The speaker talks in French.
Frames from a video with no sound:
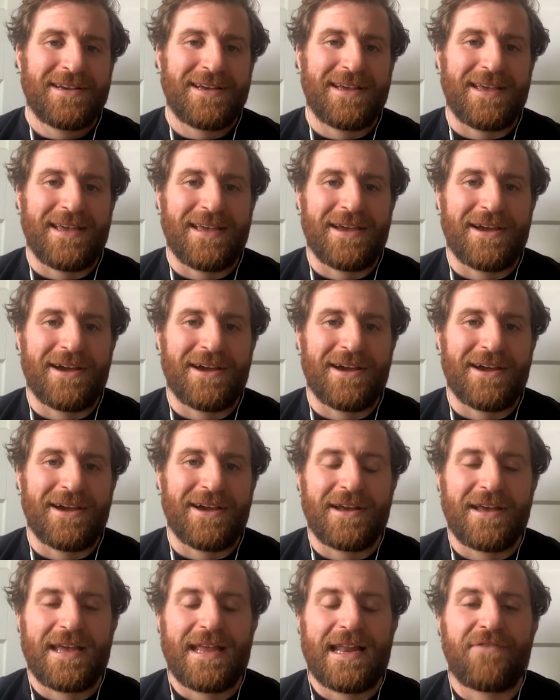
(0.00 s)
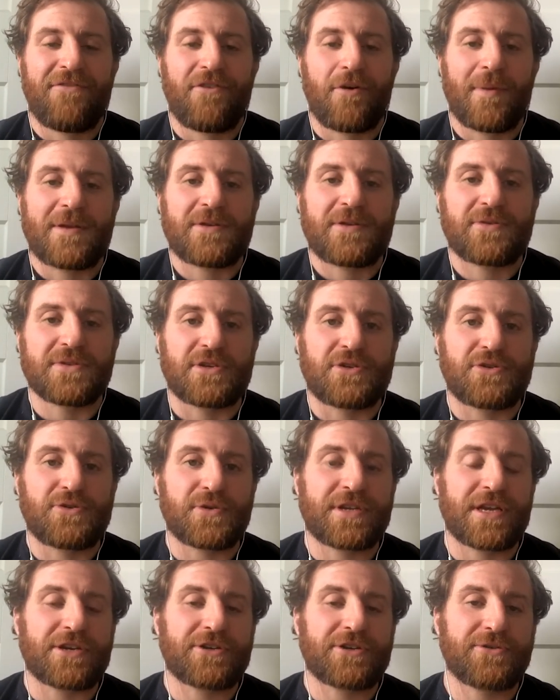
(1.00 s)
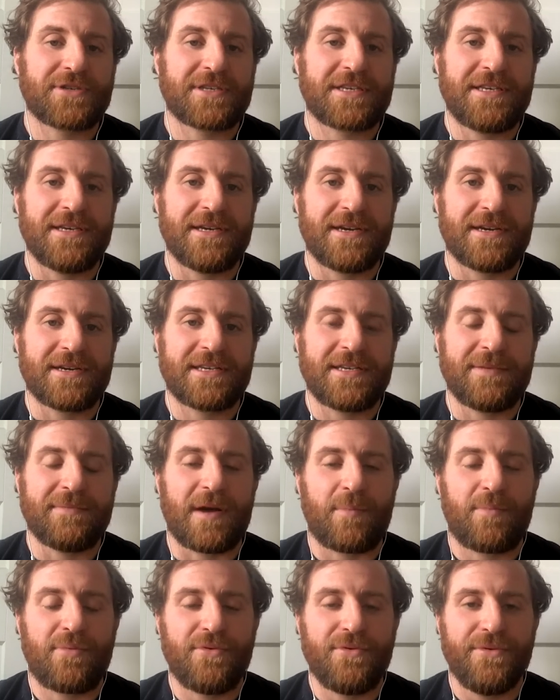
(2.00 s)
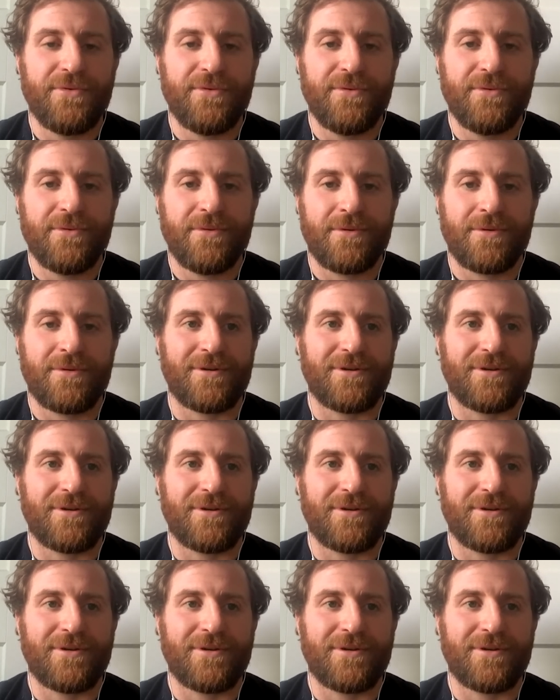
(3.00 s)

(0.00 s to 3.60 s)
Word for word: Et, et la formation, c'est toujours quelque chose qui, qui m'a plu.